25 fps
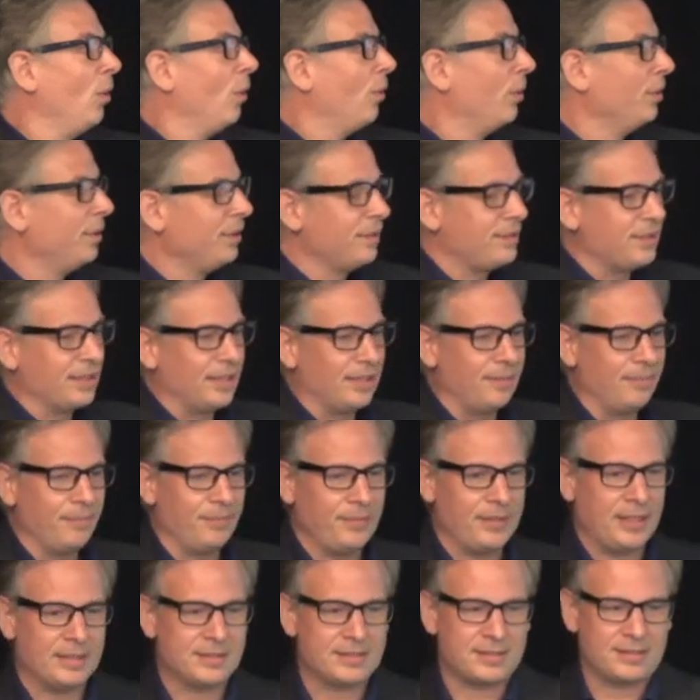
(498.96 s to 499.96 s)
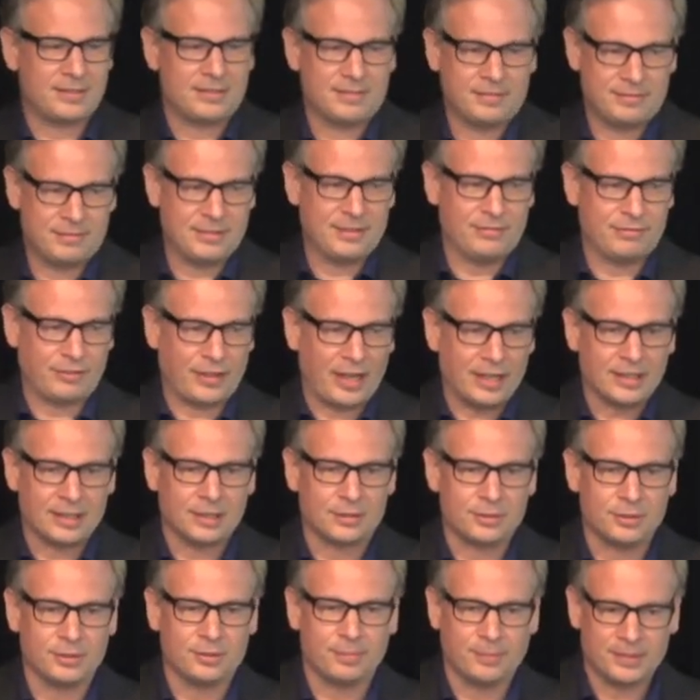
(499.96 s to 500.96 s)
Und ähm, jetzt die Frage
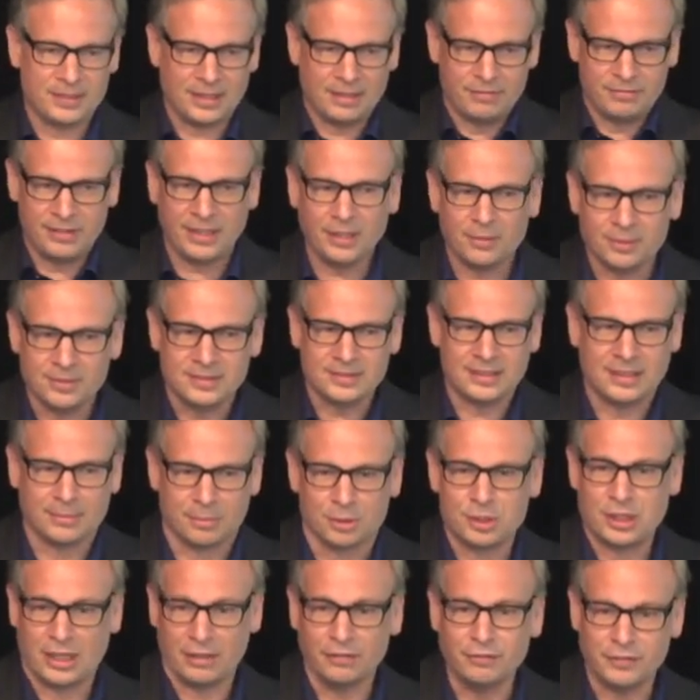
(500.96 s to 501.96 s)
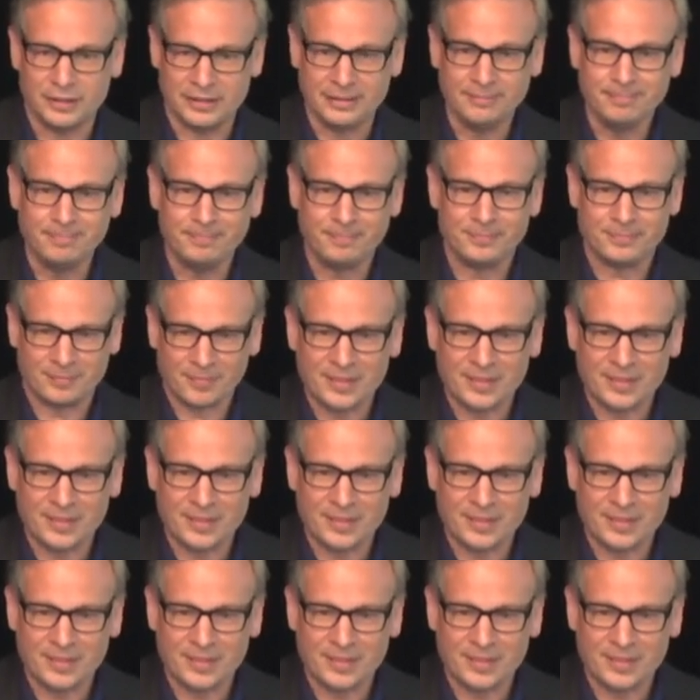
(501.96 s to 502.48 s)
natürlich, mit der wir uns hier beschäftigen,